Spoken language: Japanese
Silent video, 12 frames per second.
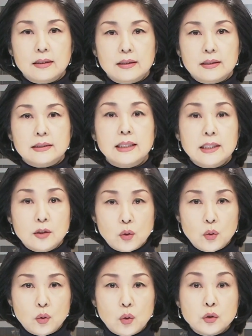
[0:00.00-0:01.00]
選挙
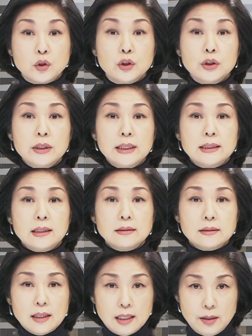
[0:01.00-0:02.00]
後の11
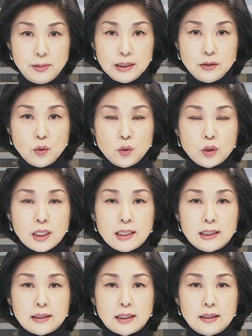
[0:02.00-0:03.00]
月半ばに行わ
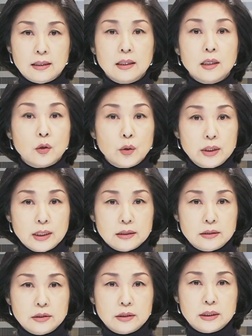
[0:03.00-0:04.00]
れたロイター
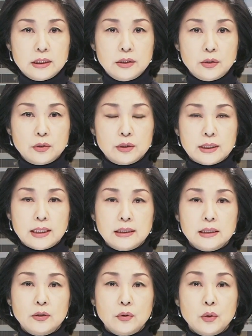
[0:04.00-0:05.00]
通信による最
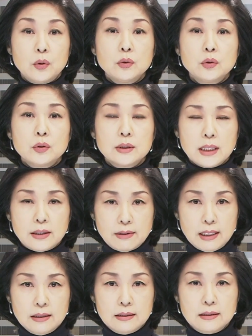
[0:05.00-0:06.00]
新の世論調査で
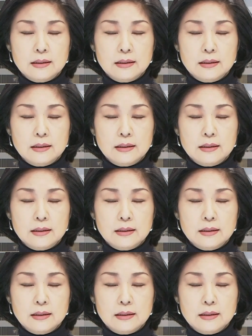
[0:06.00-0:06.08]
は